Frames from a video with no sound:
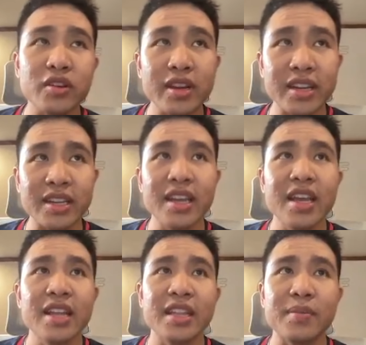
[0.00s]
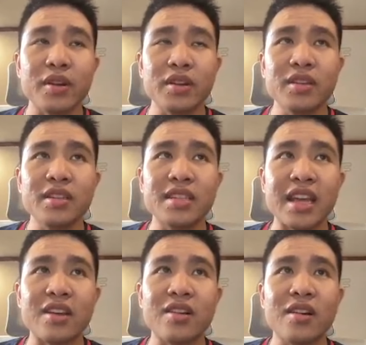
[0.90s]
token thì mọi người
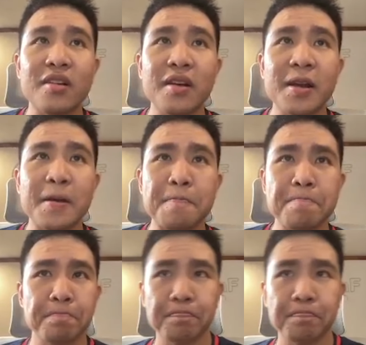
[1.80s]
sẽ có um,